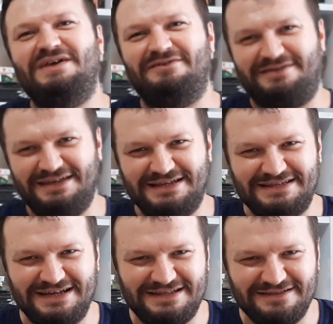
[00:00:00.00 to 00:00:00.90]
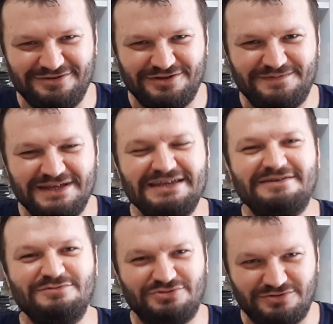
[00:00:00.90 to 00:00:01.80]
Evet, yaz tatili dönemine
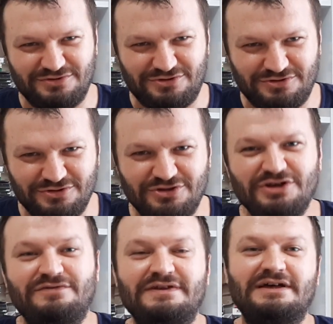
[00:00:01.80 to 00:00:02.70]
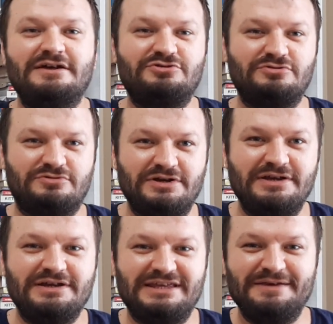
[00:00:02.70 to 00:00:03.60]
girmiş oluyorsunuz ve daha sonra
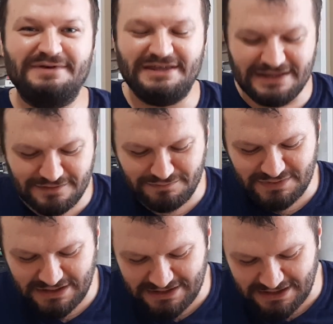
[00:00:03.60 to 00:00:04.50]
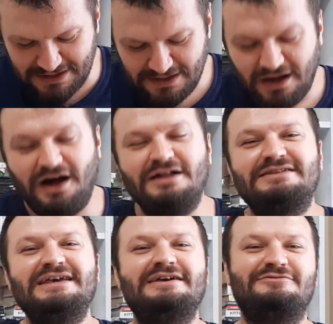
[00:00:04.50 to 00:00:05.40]
2021'e de
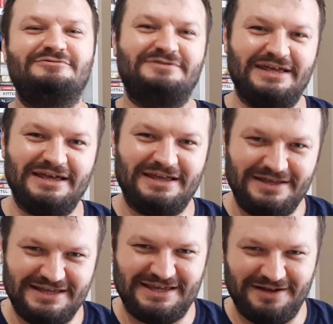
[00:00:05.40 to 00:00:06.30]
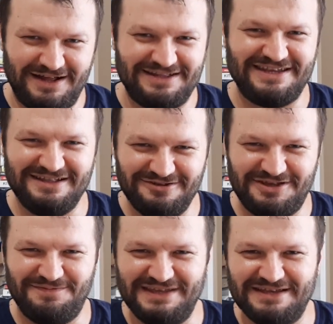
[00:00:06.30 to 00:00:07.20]
6 Eylül'de 6 Eylül
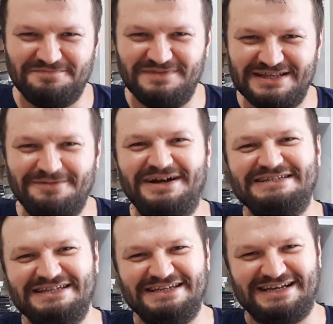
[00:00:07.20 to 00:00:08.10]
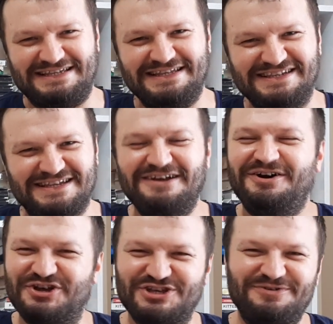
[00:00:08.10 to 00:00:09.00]
2021'de başlayacaksınız.
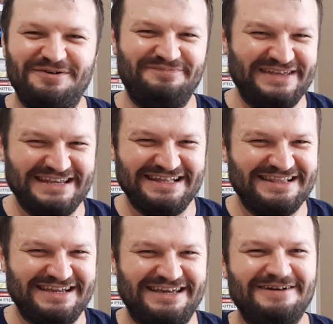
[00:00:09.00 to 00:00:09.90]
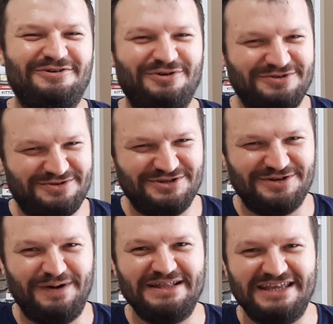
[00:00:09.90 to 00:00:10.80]
O zaman bir yıllık
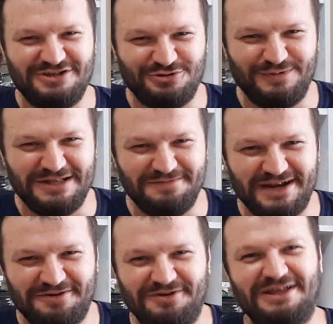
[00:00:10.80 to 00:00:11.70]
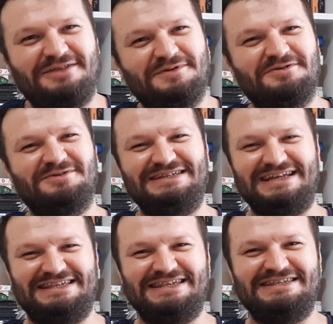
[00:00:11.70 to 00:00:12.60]
koskocaman tecrübeli birer öğretmen
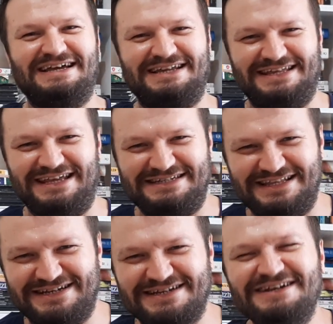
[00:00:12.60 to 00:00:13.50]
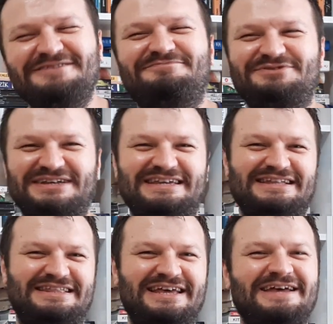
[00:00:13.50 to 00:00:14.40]
olacaksınız arkadaşlar. Bu
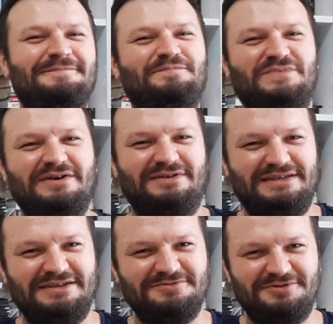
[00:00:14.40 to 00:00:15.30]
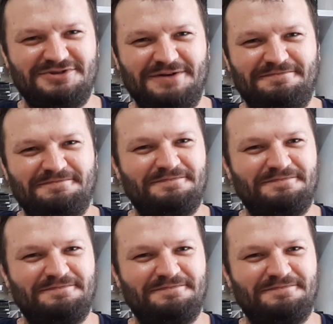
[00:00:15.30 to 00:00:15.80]
şekilde. Evet İlknur Hocam